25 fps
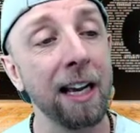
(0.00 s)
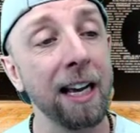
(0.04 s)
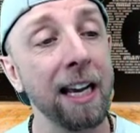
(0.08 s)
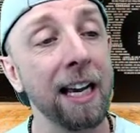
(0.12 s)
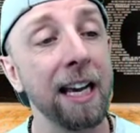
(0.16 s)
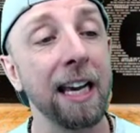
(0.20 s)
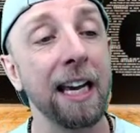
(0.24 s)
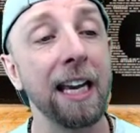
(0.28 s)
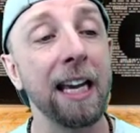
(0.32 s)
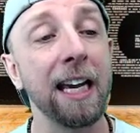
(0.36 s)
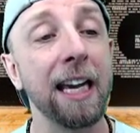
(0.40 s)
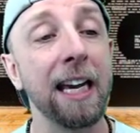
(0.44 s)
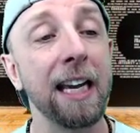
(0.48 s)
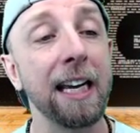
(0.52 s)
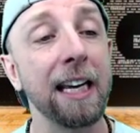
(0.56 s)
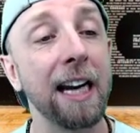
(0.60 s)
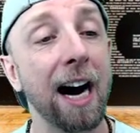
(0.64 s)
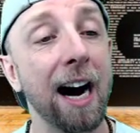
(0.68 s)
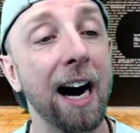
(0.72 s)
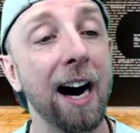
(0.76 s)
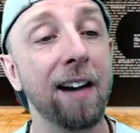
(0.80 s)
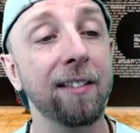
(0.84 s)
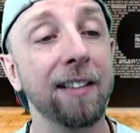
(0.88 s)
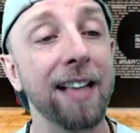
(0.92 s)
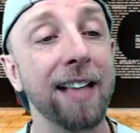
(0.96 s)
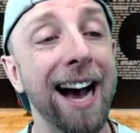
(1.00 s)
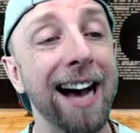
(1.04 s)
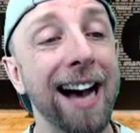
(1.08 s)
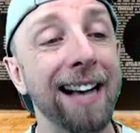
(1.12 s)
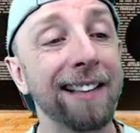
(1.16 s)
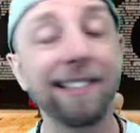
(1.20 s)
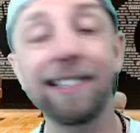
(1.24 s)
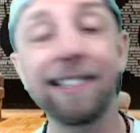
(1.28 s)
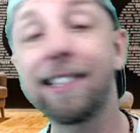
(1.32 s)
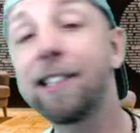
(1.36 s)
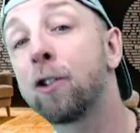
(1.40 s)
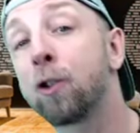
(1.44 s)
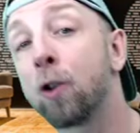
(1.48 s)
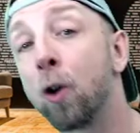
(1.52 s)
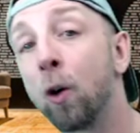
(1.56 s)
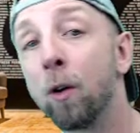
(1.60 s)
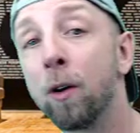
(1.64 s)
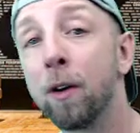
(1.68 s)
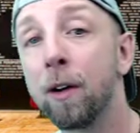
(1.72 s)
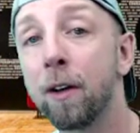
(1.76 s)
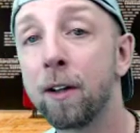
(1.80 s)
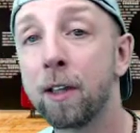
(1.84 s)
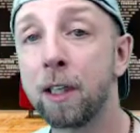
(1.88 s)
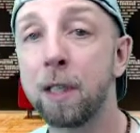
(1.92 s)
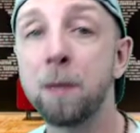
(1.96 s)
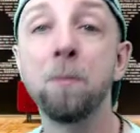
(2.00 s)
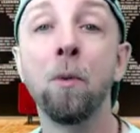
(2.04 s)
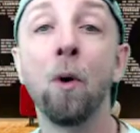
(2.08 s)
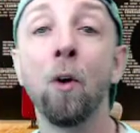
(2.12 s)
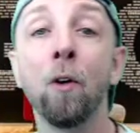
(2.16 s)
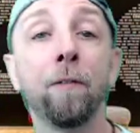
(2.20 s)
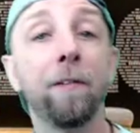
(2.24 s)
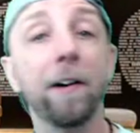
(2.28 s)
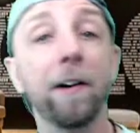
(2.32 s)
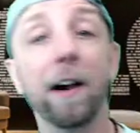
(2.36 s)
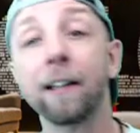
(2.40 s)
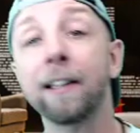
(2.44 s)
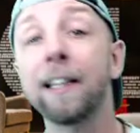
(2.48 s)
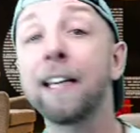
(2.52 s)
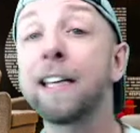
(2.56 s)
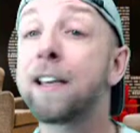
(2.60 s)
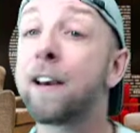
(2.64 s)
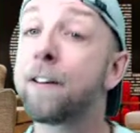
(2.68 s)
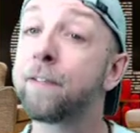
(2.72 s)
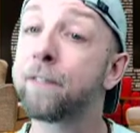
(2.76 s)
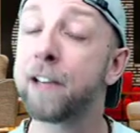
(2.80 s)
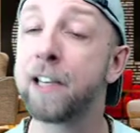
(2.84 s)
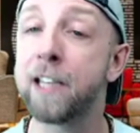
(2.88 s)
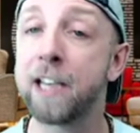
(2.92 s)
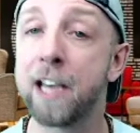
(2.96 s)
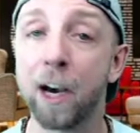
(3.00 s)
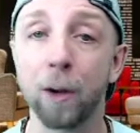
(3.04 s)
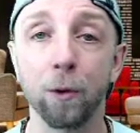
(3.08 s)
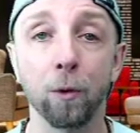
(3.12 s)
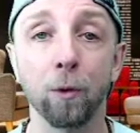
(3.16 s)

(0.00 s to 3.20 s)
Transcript: et grâce à Cisco qui m'ont offert des cafés hier.